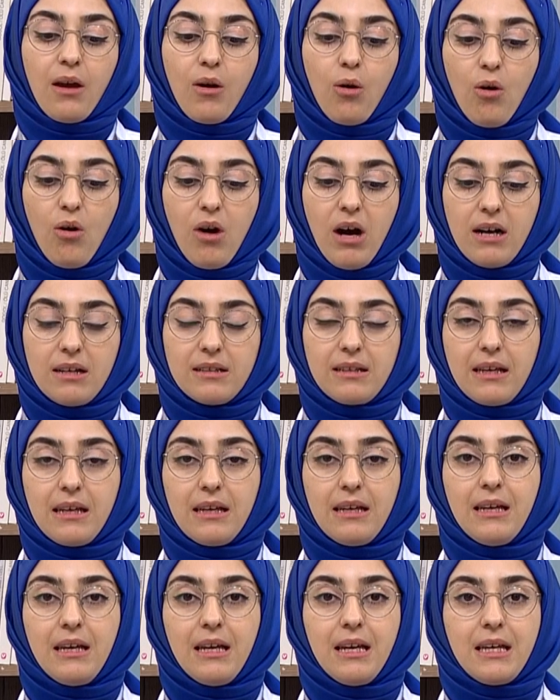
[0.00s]
O
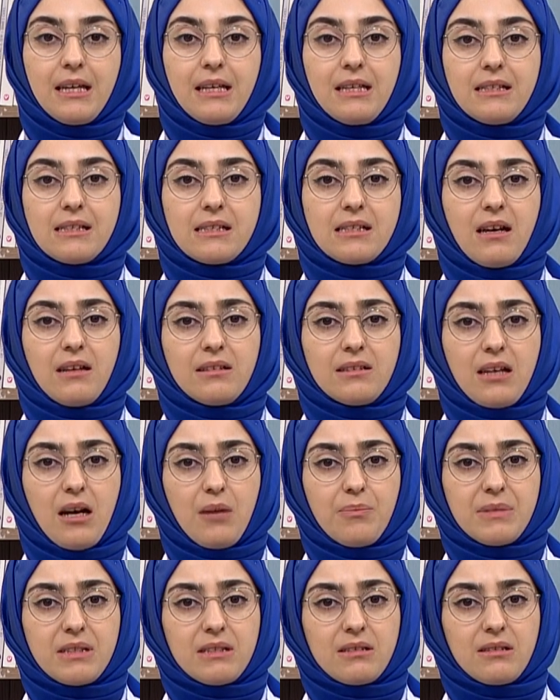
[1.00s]
halde insan
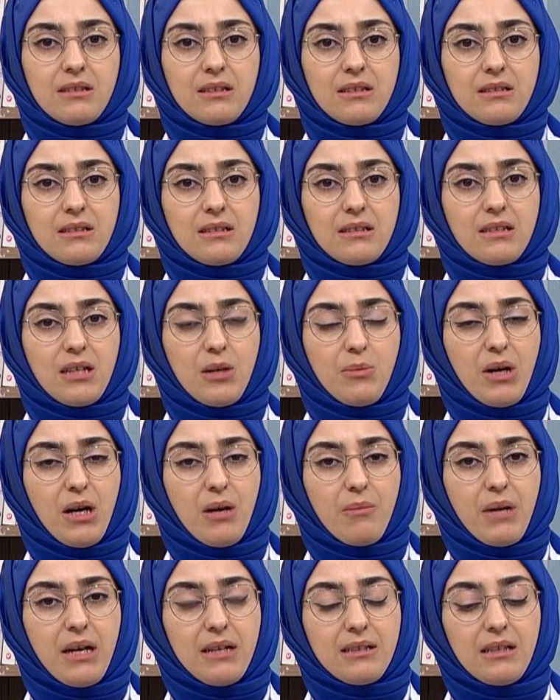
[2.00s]
yaptıklarında
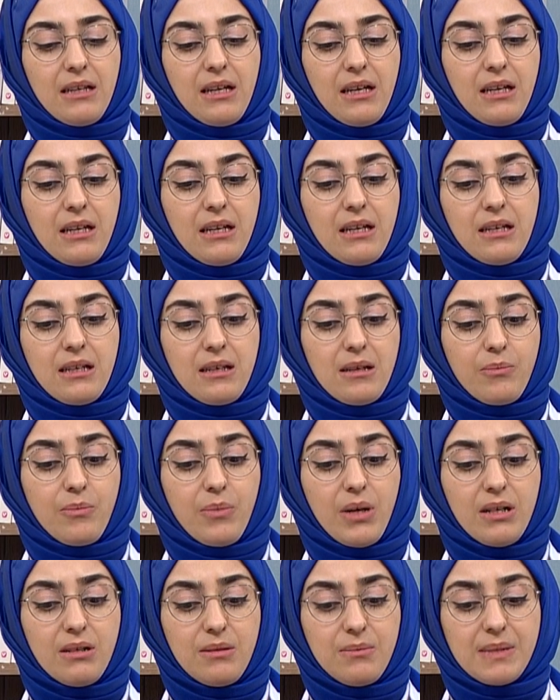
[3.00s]
tamamen
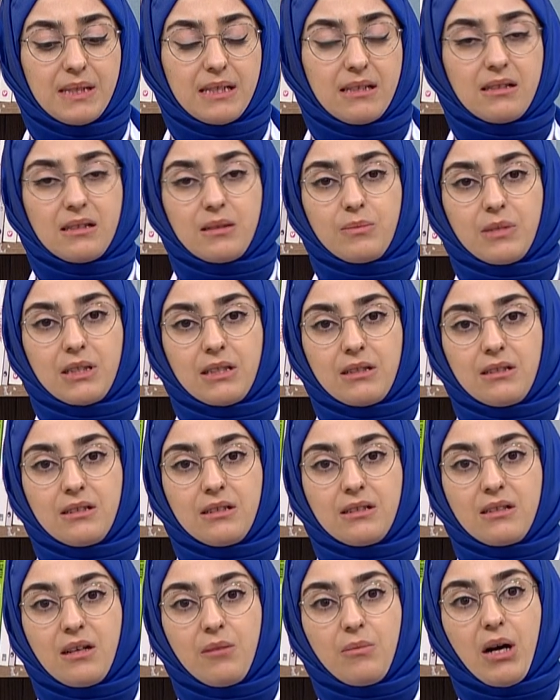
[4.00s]
e, bağımsız
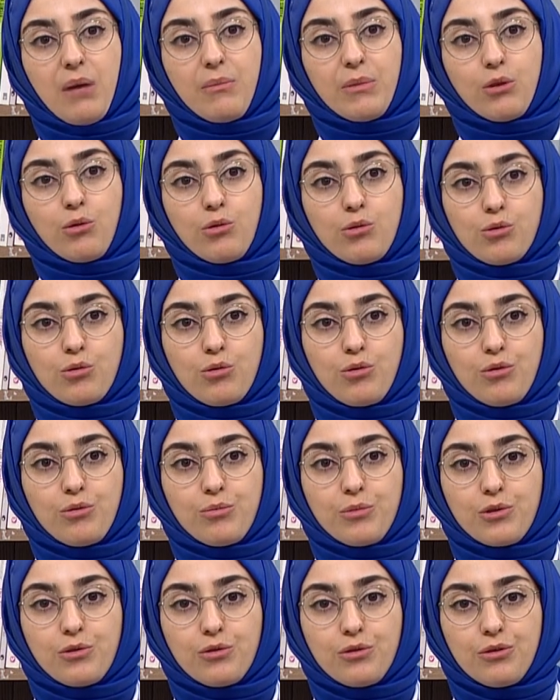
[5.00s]
mıdır, tamamen özgür
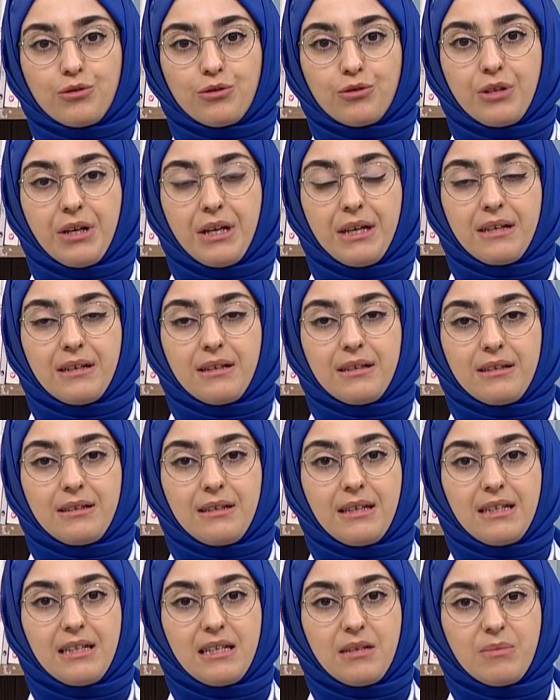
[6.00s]
müdür e,
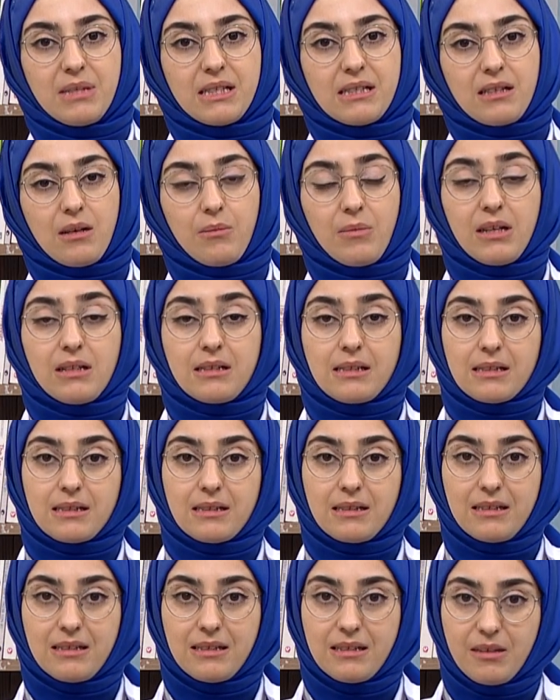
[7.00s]
dediğimiz zaman
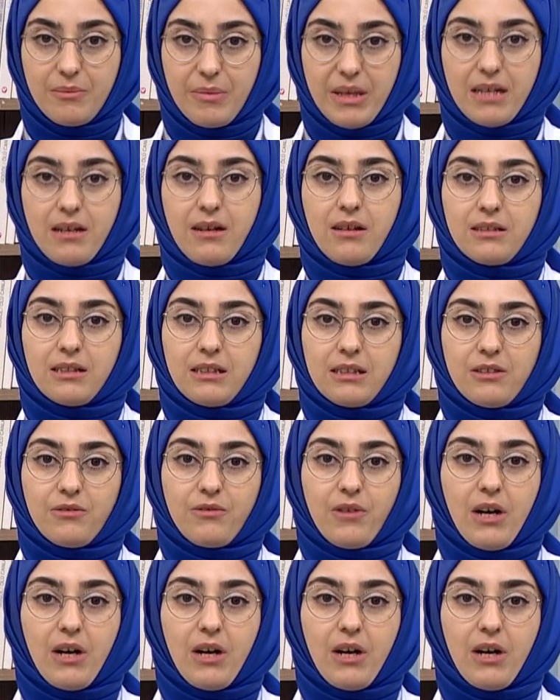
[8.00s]
sınırlı bir alanı